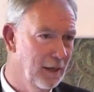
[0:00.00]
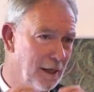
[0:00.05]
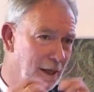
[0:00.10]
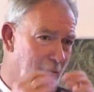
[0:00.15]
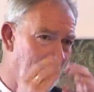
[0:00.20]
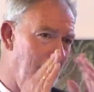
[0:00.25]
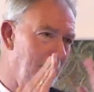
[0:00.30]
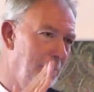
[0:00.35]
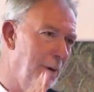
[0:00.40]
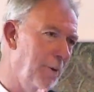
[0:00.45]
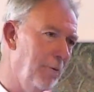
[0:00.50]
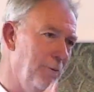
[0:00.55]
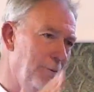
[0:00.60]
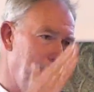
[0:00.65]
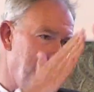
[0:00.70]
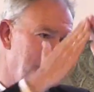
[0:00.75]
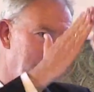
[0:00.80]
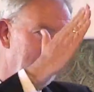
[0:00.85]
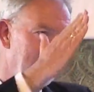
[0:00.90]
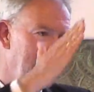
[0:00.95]
abbiamo una
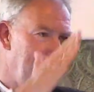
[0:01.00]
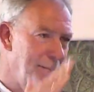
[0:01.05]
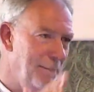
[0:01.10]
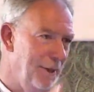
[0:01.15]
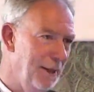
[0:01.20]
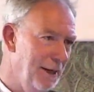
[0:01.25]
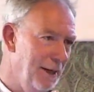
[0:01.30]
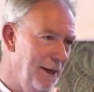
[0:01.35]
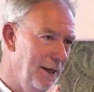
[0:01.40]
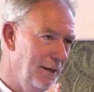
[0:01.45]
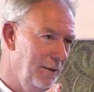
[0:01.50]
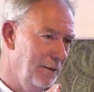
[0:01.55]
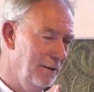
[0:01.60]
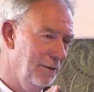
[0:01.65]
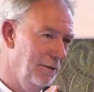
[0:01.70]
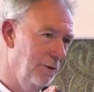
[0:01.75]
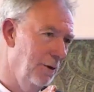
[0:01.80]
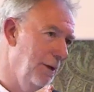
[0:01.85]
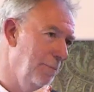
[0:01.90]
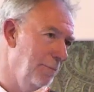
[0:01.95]
piramide
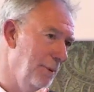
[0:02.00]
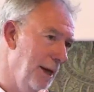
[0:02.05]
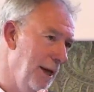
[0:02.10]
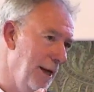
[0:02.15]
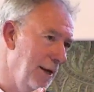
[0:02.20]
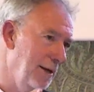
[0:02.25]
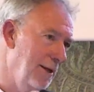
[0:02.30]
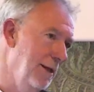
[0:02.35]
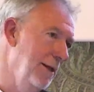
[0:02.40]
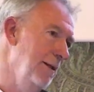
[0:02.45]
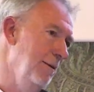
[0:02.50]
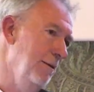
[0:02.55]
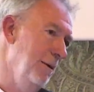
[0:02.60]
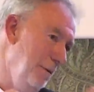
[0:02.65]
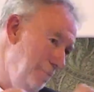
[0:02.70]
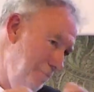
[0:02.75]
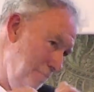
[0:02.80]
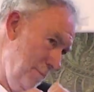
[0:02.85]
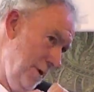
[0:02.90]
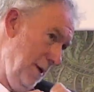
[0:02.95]
con le piante,
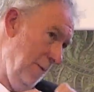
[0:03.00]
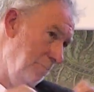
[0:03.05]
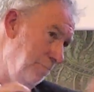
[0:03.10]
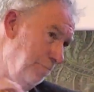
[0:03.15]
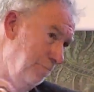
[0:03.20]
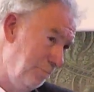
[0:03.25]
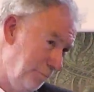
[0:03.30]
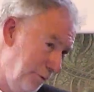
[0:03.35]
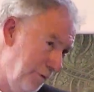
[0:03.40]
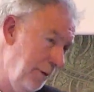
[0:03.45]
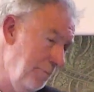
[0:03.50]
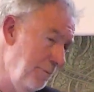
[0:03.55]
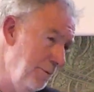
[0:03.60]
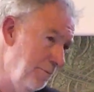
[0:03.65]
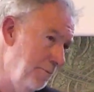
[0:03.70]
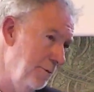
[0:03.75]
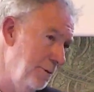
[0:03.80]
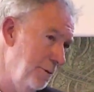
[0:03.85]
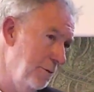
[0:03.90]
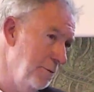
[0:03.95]
i, i prime
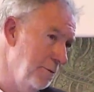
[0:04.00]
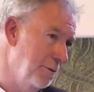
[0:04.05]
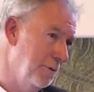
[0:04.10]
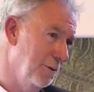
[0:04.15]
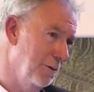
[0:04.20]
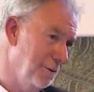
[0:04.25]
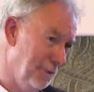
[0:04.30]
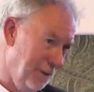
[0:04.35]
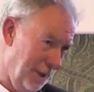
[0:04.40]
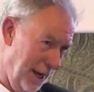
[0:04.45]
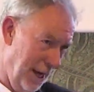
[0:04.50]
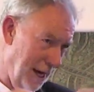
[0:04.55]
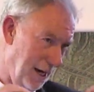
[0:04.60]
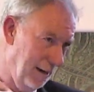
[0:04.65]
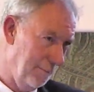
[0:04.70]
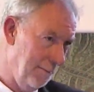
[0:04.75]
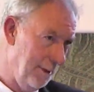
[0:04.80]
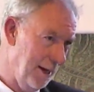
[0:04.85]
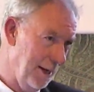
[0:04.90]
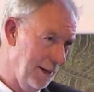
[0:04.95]
producers alla
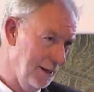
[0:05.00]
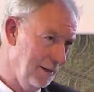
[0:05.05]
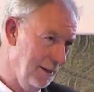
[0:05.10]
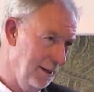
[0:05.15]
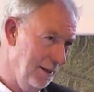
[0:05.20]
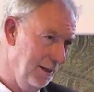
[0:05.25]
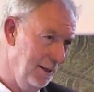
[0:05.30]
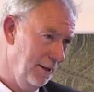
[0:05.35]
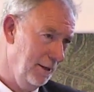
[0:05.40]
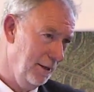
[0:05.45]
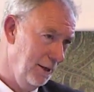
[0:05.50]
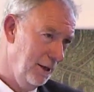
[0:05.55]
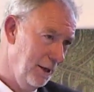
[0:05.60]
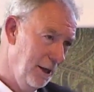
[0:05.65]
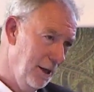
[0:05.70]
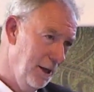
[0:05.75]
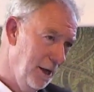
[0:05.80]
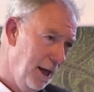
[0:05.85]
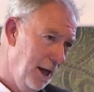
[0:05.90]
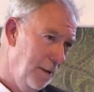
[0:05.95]
base,
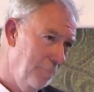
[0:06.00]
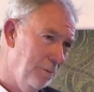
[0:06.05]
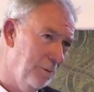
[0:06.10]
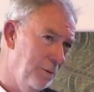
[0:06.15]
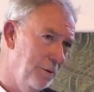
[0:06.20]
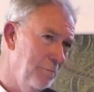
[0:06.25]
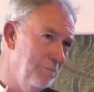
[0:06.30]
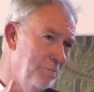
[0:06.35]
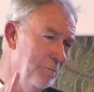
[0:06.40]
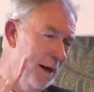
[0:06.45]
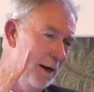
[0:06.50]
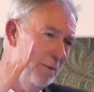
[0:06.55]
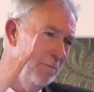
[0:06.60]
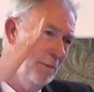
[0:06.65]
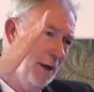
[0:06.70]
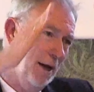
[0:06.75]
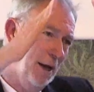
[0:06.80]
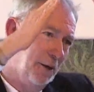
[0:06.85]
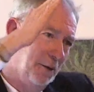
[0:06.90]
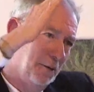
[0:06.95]
e poi man
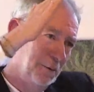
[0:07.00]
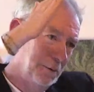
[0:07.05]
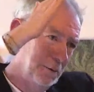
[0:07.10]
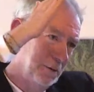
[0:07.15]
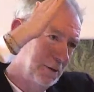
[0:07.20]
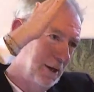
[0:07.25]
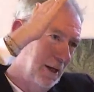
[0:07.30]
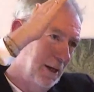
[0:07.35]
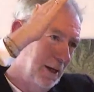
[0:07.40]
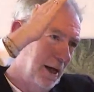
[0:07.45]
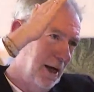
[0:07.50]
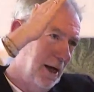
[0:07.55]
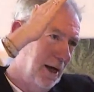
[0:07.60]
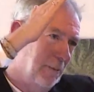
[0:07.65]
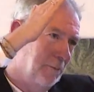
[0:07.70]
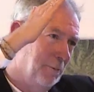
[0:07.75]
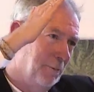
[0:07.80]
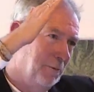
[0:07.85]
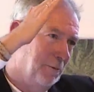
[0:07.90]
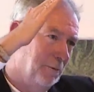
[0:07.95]
mano
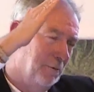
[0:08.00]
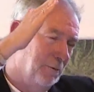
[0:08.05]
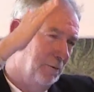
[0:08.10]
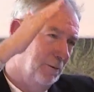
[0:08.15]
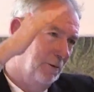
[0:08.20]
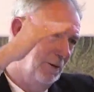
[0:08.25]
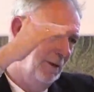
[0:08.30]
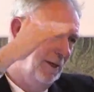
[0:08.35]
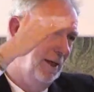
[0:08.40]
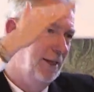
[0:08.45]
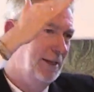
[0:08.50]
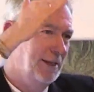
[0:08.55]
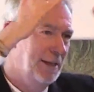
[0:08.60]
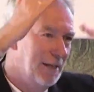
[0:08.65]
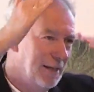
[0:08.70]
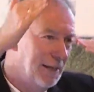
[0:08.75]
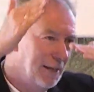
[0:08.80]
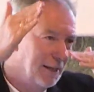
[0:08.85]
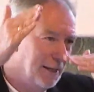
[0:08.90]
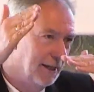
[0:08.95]
saliamo, le
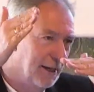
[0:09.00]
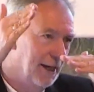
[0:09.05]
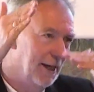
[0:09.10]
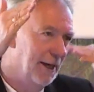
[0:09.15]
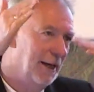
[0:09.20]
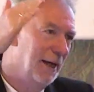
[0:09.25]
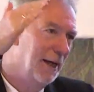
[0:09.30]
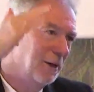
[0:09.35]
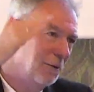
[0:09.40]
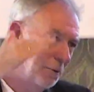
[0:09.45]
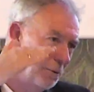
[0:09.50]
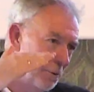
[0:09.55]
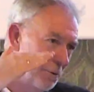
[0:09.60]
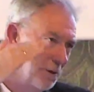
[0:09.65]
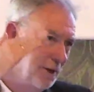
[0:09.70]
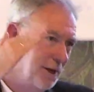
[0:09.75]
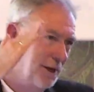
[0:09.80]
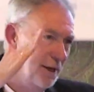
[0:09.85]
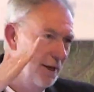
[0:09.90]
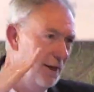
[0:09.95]
tigre,
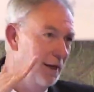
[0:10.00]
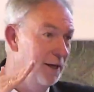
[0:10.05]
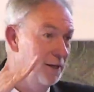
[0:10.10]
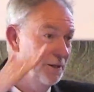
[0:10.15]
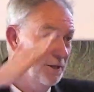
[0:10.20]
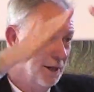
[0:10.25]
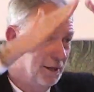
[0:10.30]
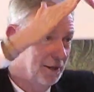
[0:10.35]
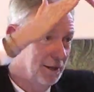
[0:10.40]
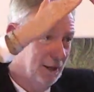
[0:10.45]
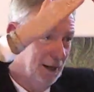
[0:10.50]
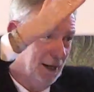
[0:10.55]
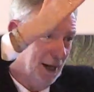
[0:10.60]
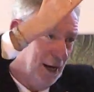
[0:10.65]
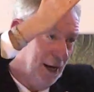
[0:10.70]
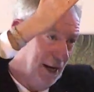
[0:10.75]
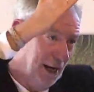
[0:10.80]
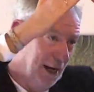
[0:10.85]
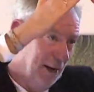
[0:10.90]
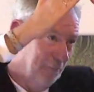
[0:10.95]
leoni, eccetera,
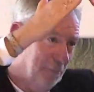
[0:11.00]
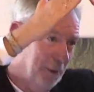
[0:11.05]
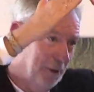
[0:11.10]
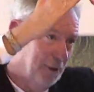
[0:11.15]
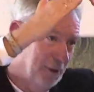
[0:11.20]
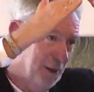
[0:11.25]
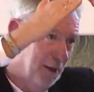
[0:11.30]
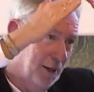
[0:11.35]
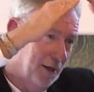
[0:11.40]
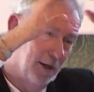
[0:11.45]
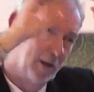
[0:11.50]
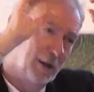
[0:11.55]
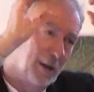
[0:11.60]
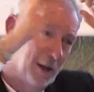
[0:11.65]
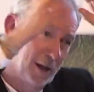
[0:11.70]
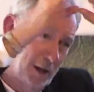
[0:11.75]
all'apice